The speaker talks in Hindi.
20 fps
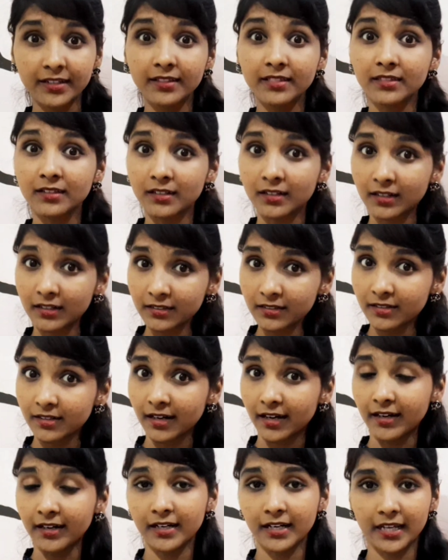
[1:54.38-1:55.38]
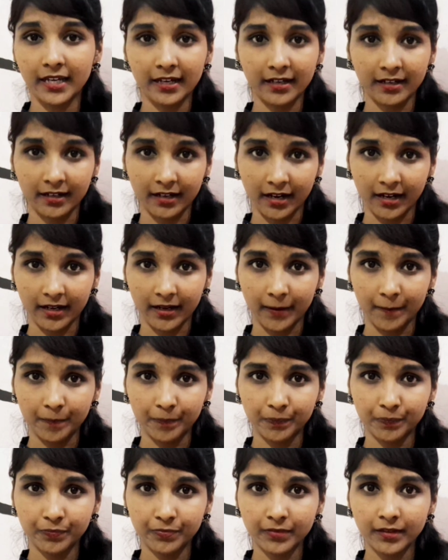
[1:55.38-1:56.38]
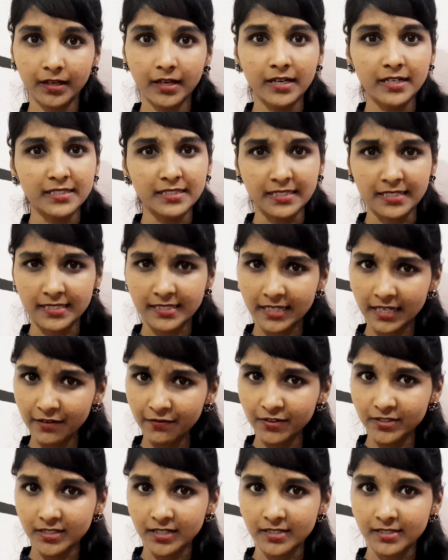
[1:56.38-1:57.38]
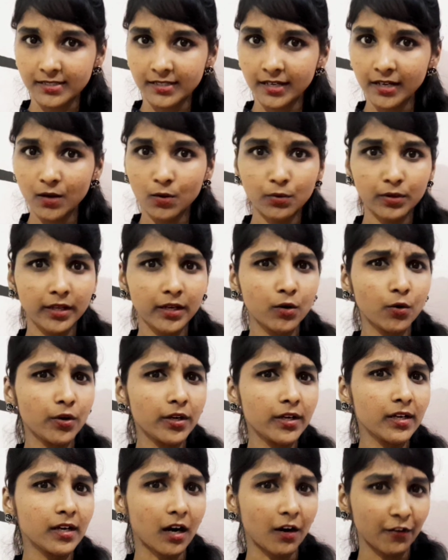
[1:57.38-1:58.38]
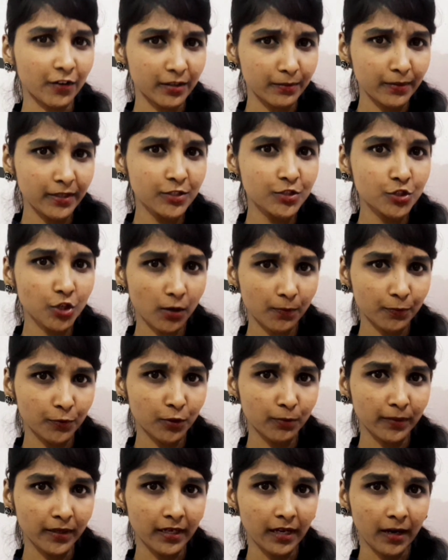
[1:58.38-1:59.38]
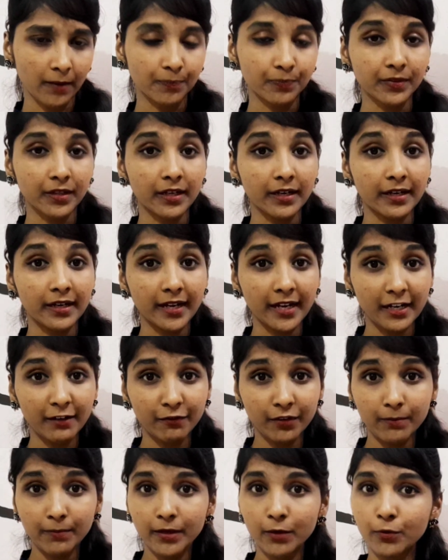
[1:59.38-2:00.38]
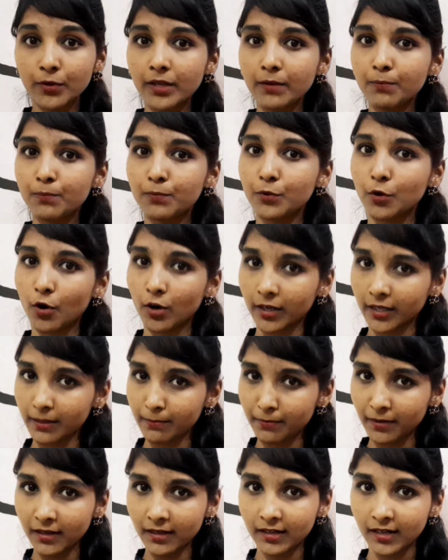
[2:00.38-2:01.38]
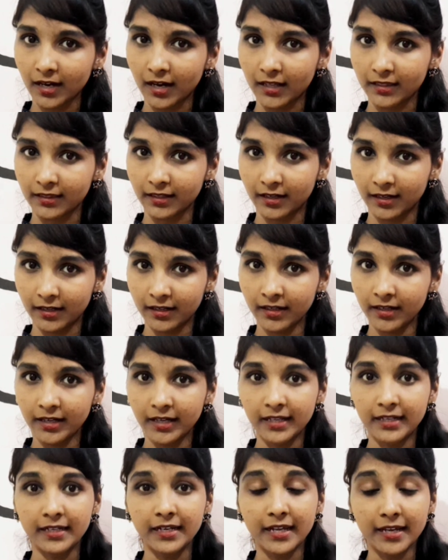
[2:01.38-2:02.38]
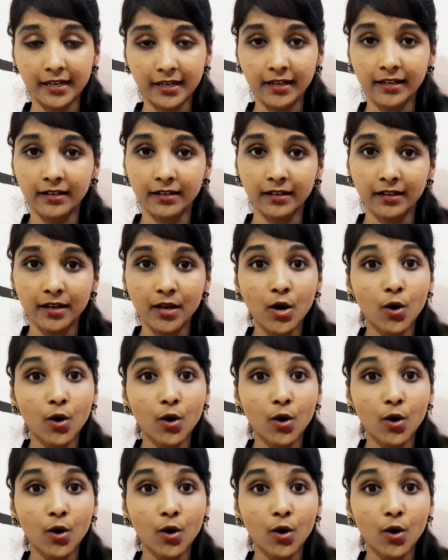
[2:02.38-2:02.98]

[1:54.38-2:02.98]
थर्ड रैंक लेकर आया जिसकी वजह से उन्हें कोई गवर्नमेंट जॉब तो मिला रेलवे में उन्हें नौकरी मिल रहा था लेकिन